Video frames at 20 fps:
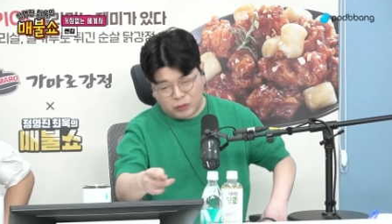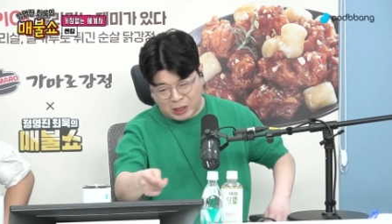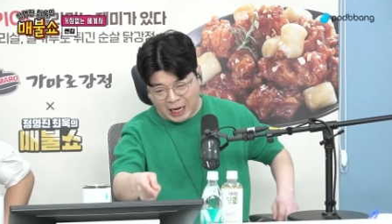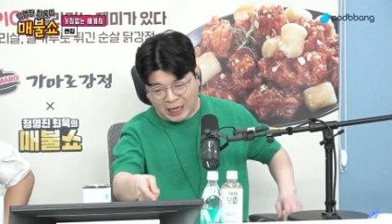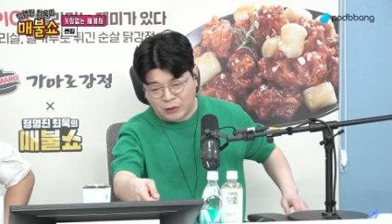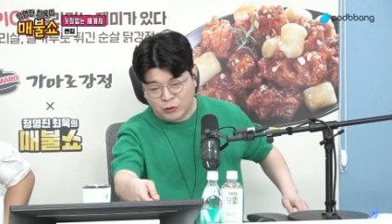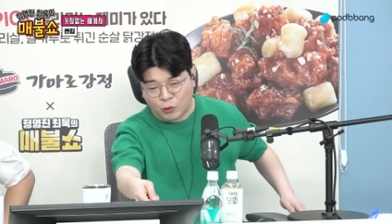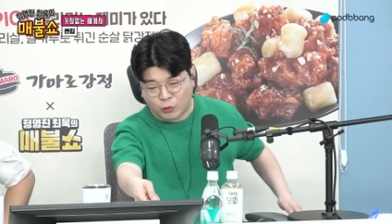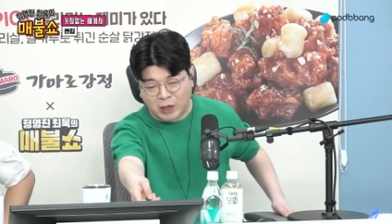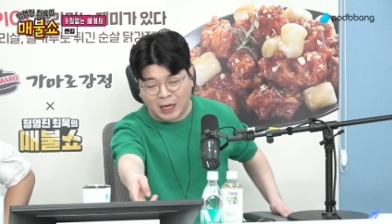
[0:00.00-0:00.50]

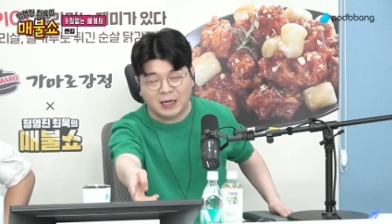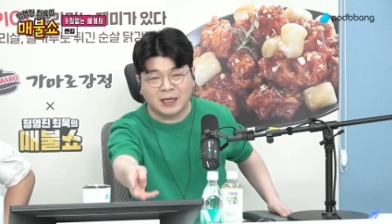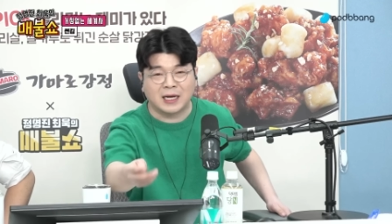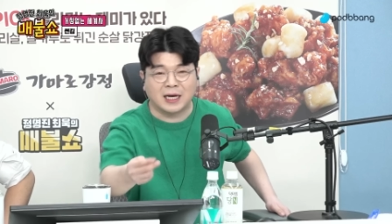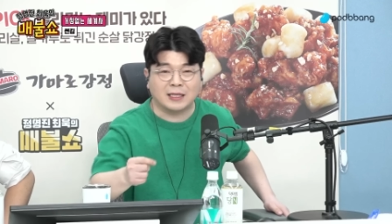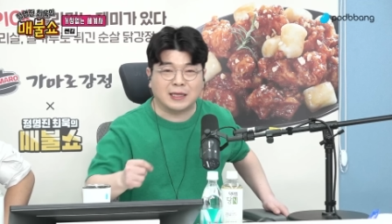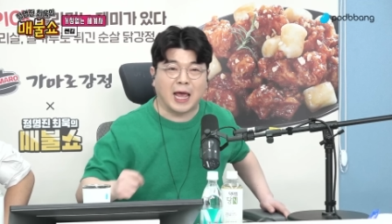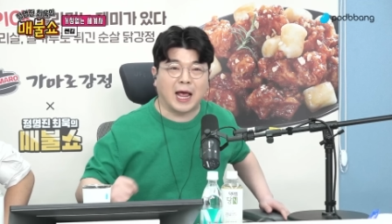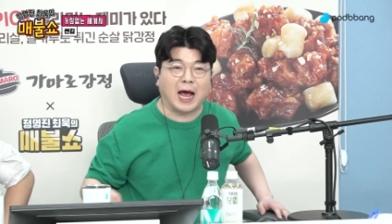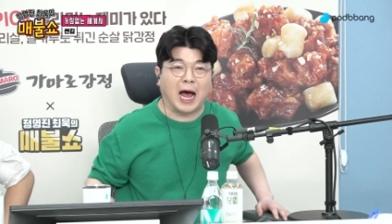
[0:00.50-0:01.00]
북한
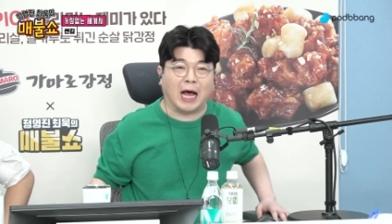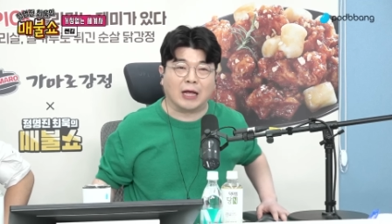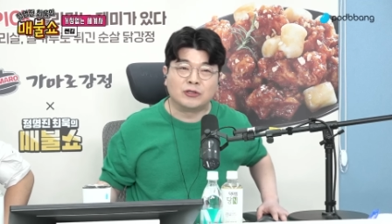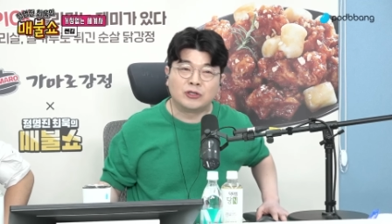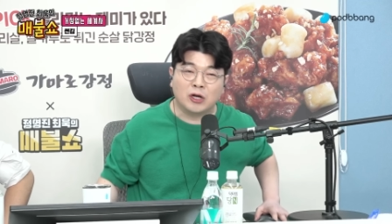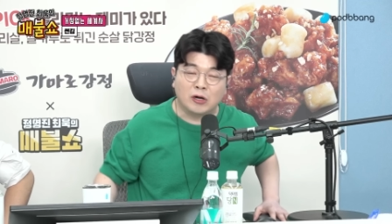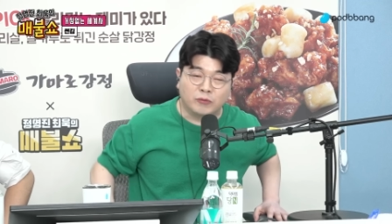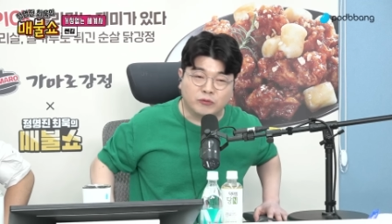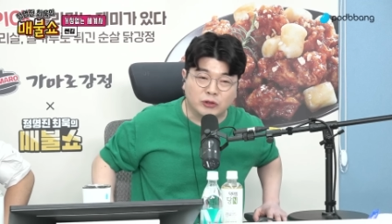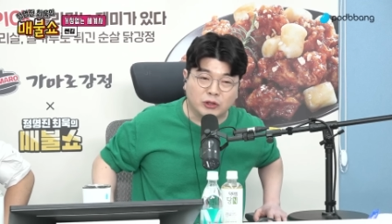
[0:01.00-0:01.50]
욕하니까 내가
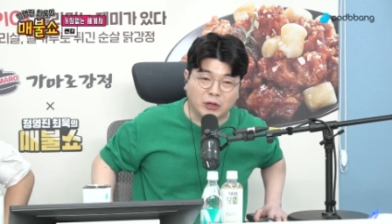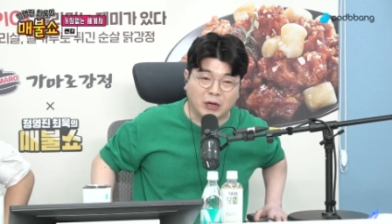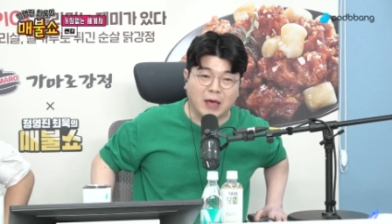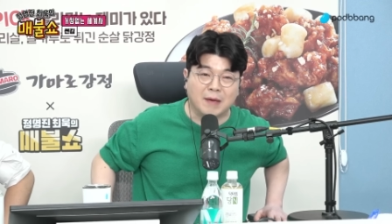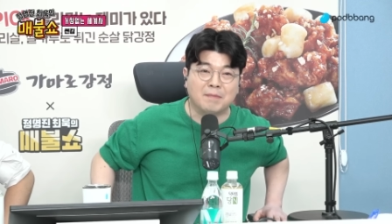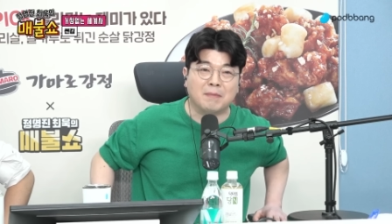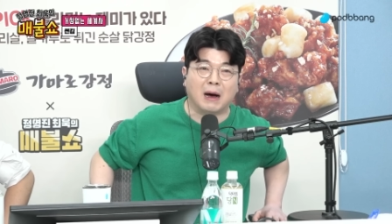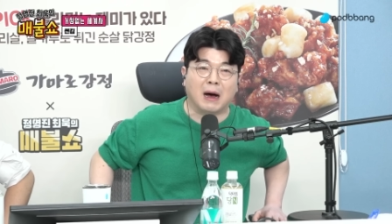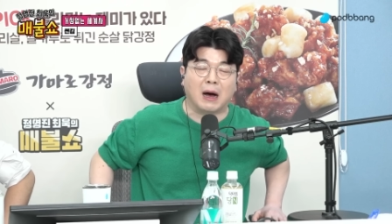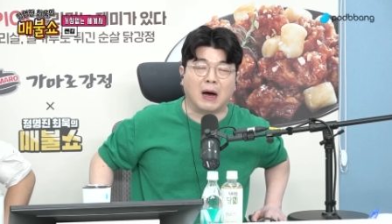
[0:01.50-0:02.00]

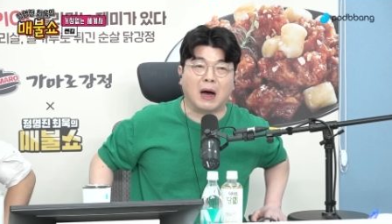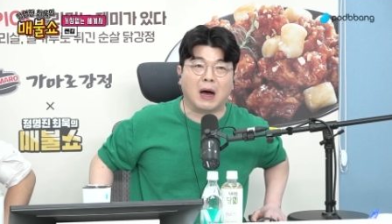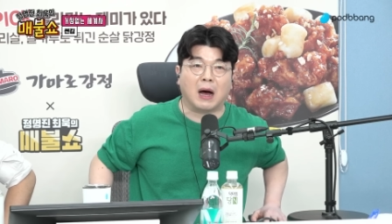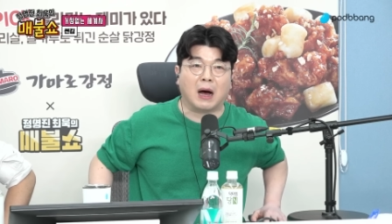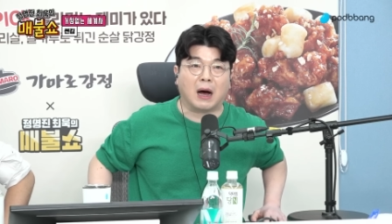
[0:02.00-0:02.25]
안절부절해 임마.